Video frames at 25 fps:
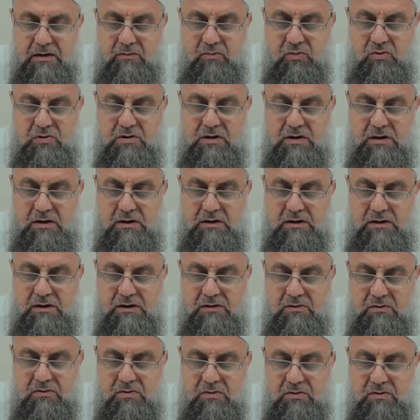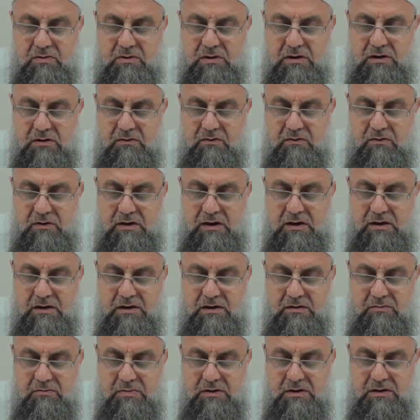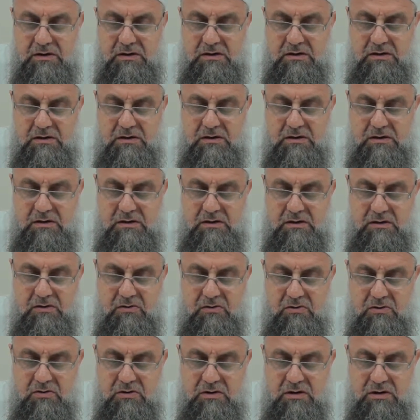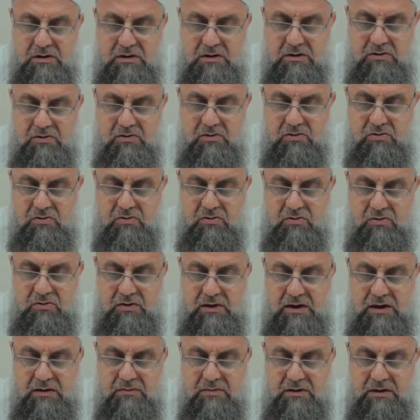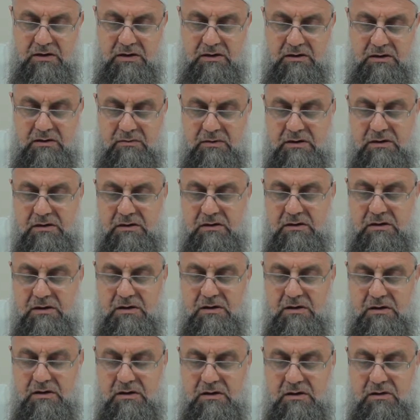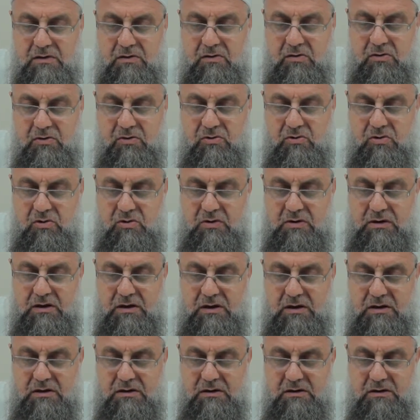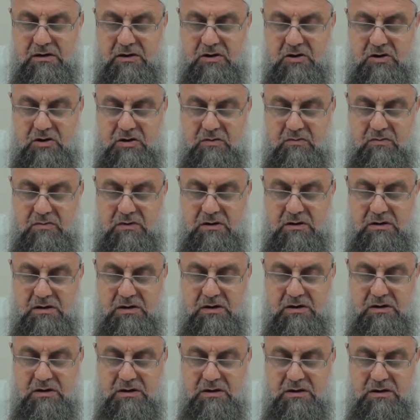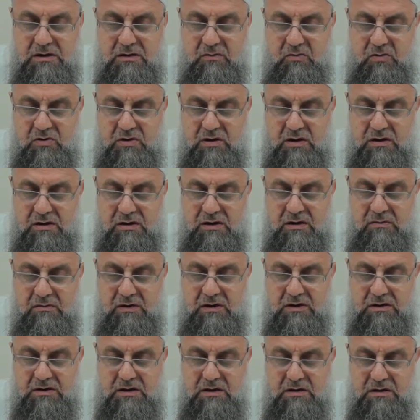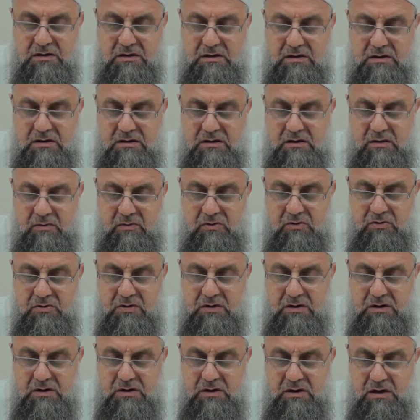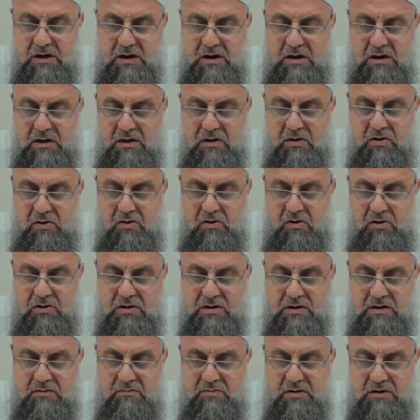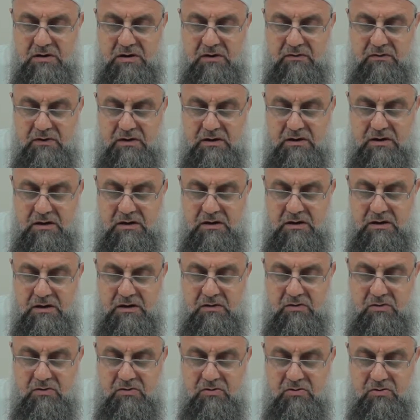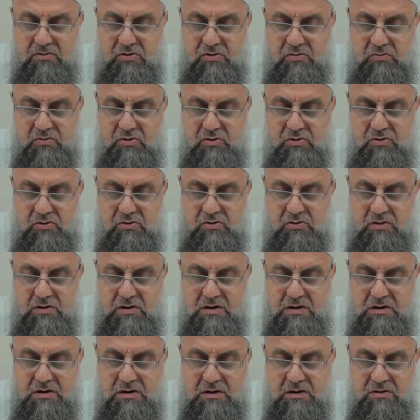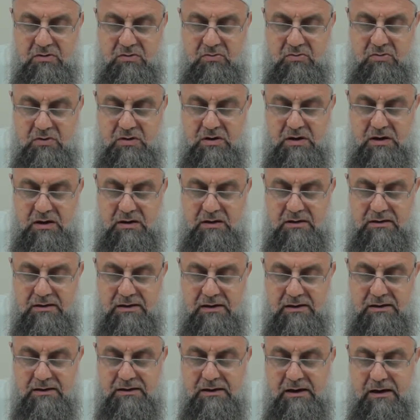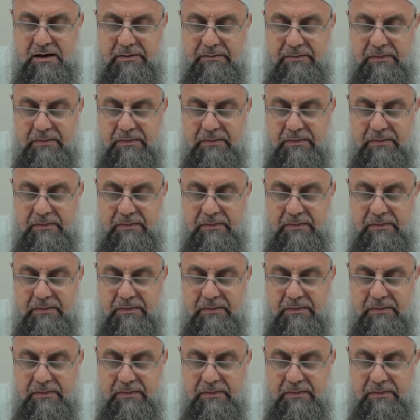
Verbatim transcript: Bunun üzerine Allah'ın koluna vahyini bildirdi. Gözleriyle gördüğünü kalbi anlamadı. Onun gördükleri hakkında şimdi kendisiyle mücadele mi edeceksiniz? Yemin olsun ki önceden bir defa daha onu görmüştü. Siretül Mütehan'ın yanında.